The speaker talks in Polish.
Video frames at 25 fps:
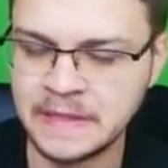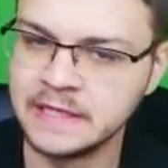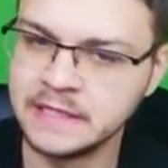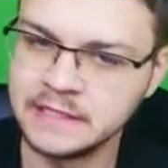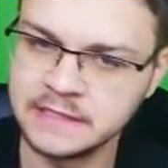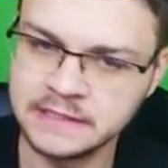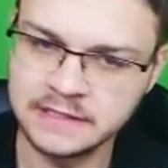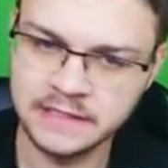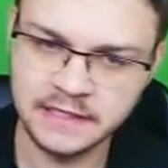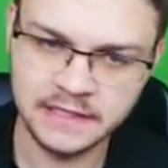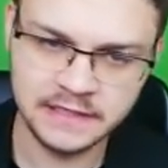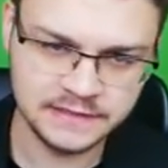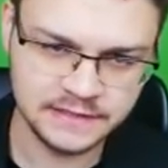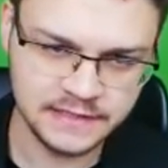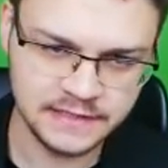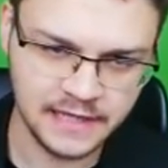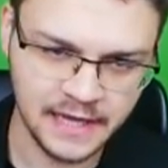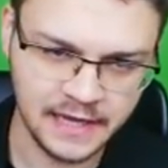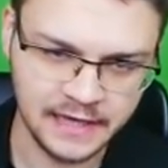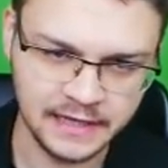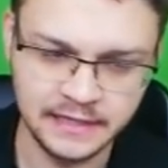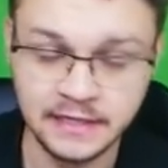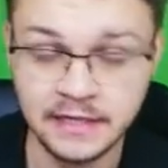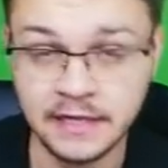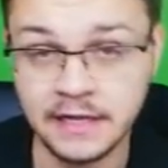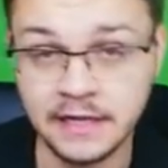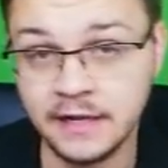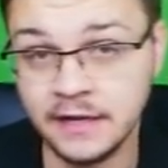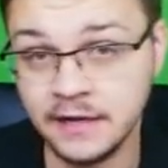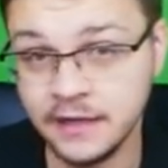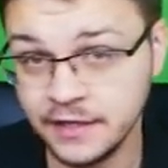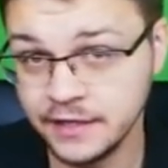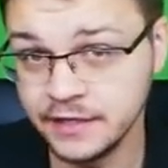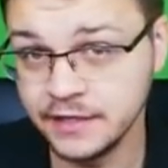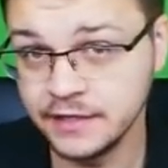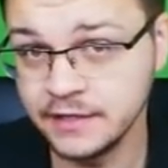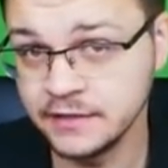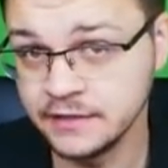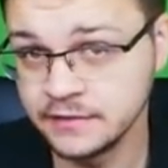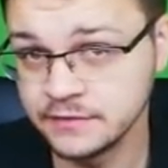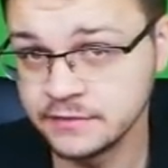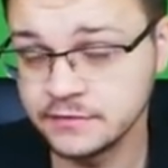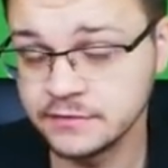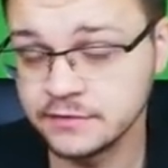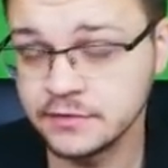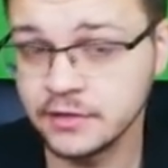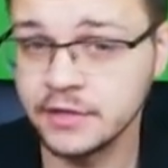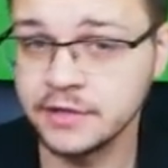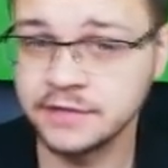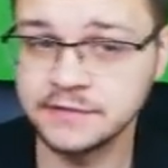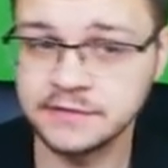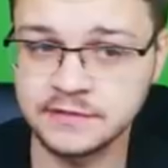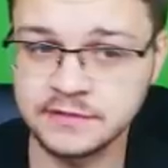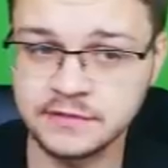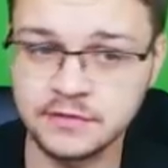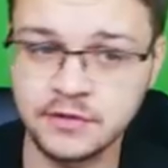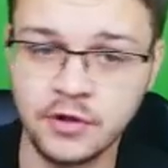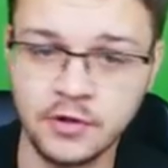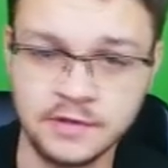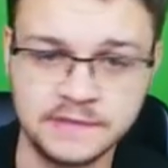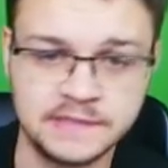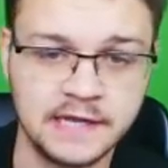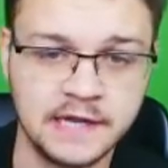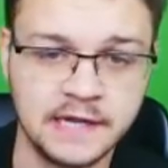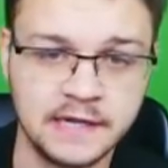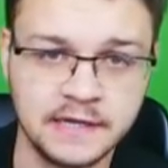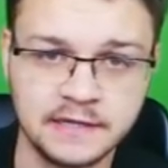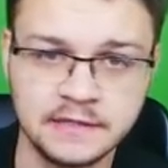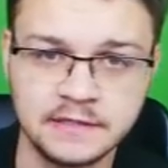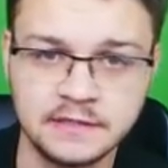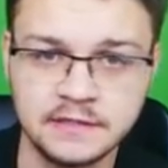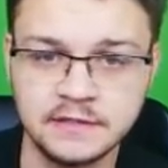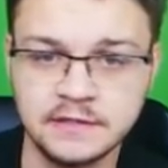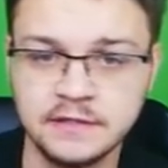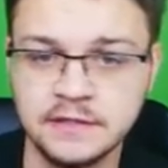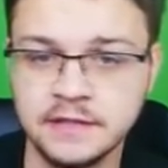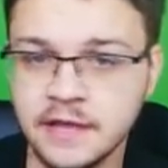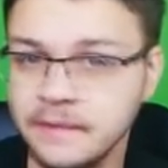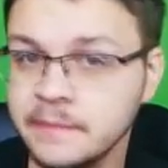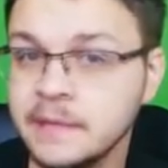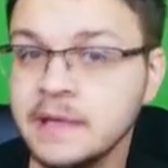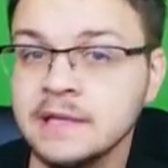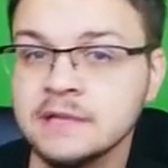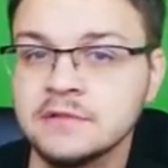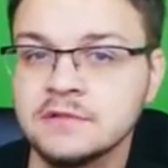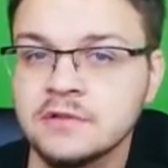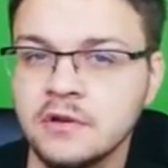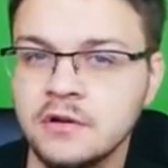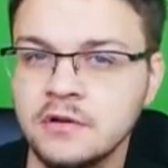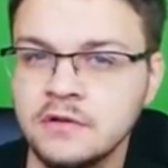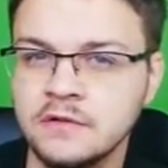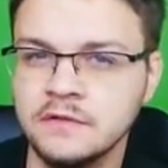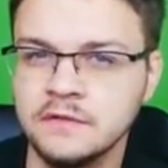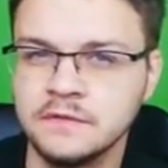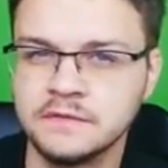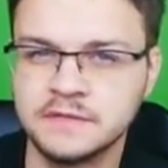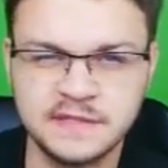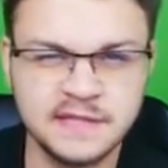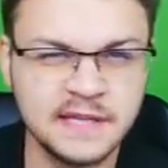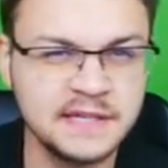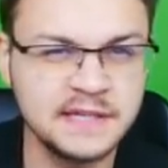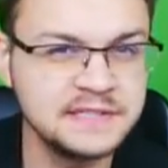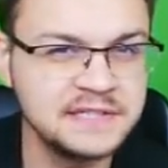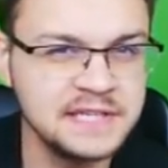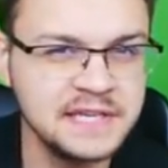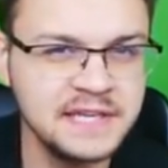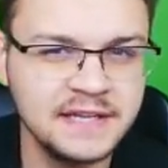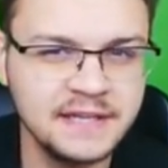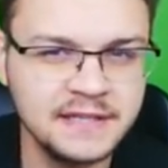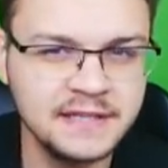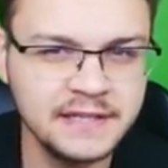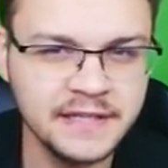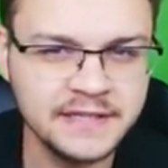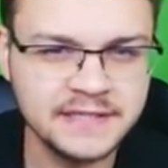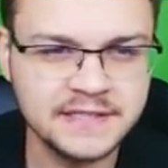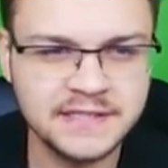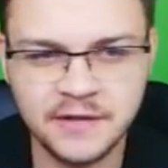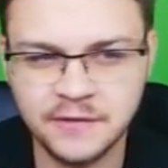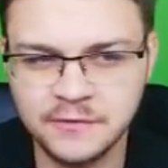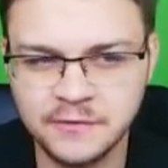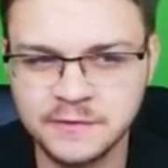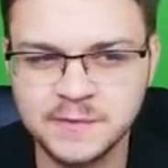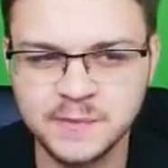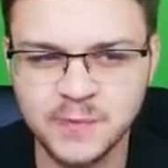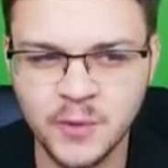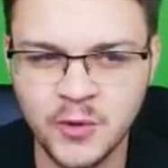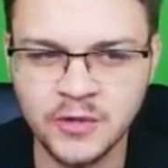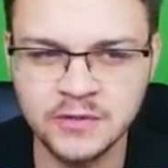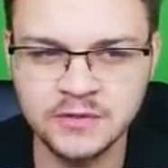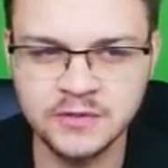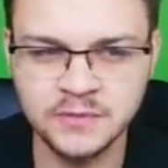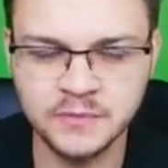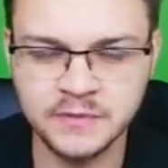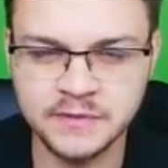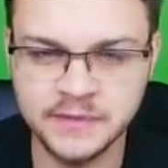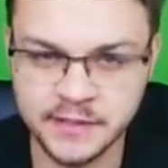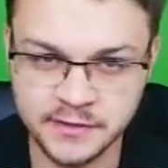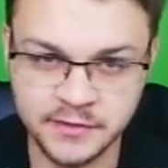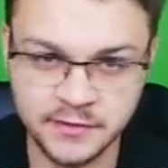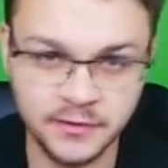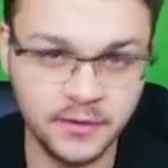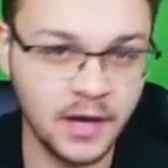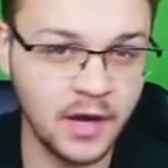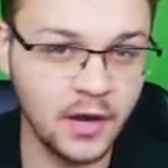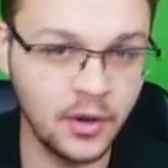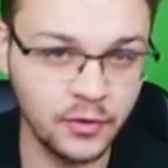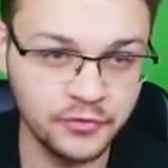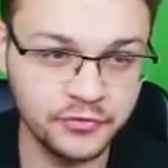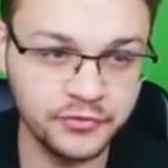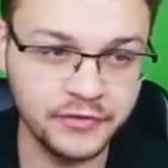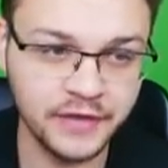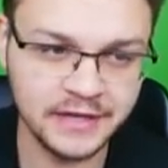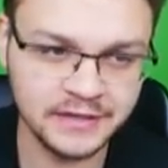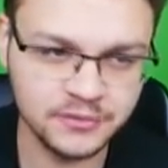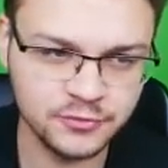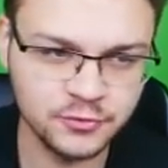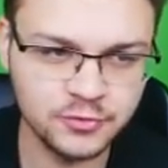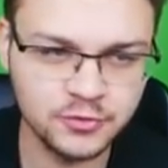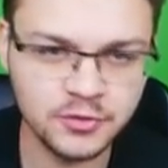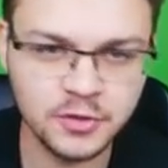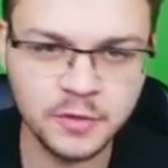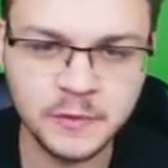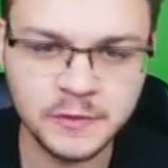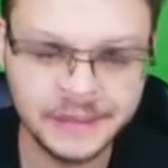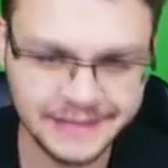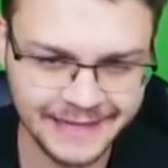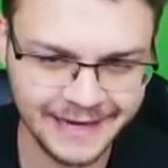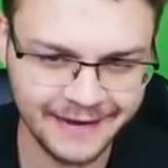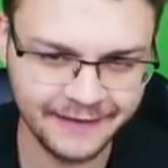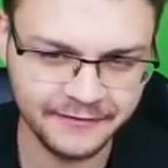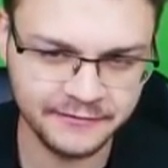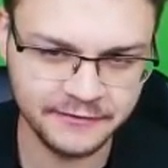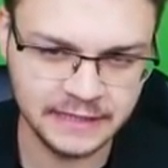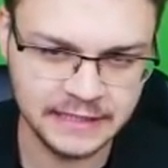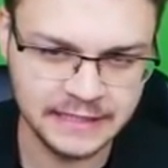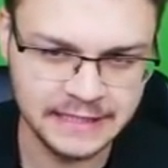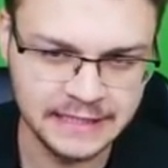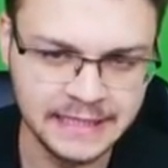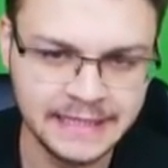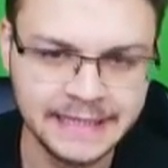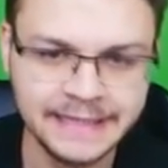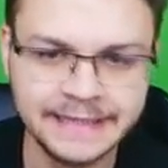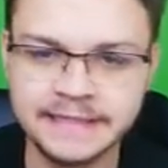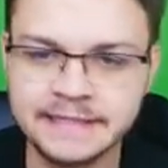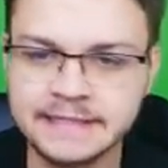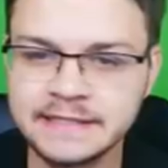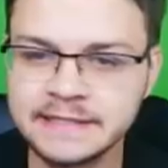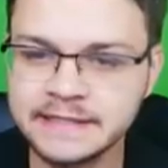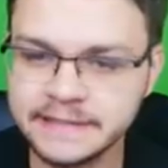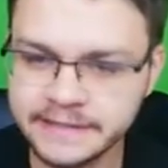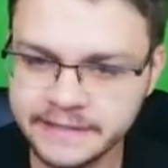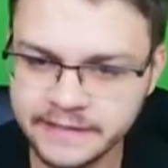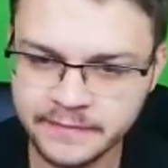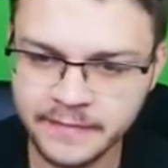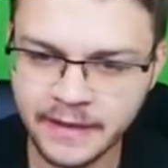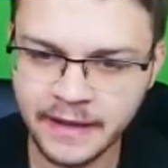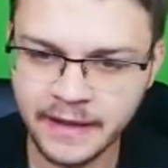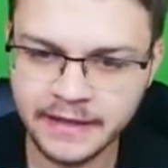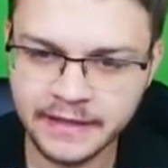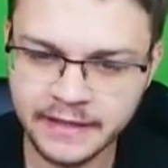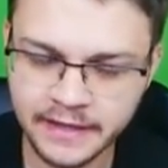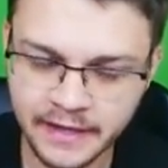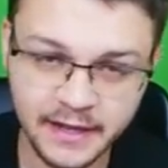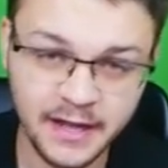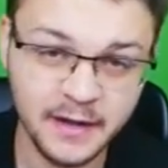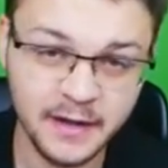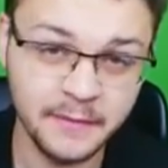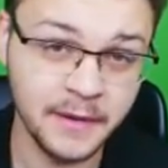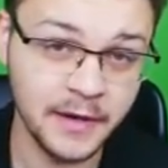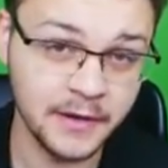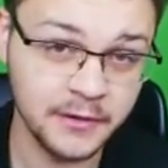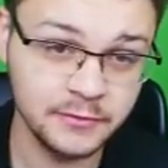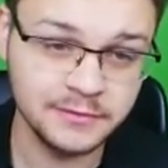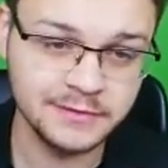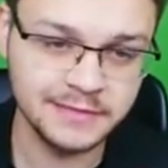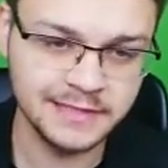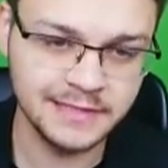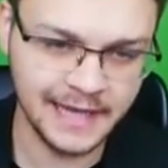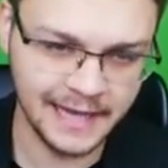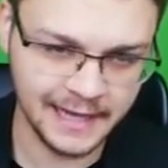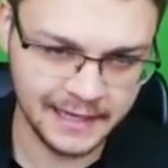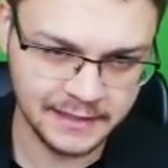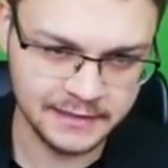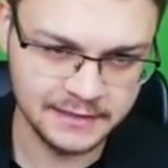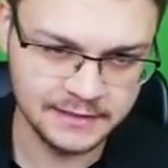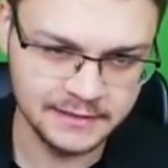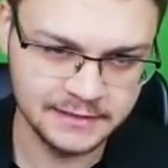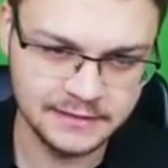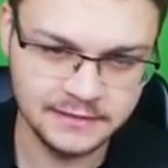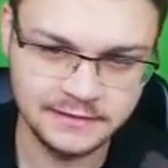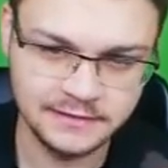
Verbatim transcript: I teraz tak, Lee to jest kozak. Yamato w zasadzie jest taką spokojną postacią, ale on też dużo potrafi. Kiba i Akamaru tak.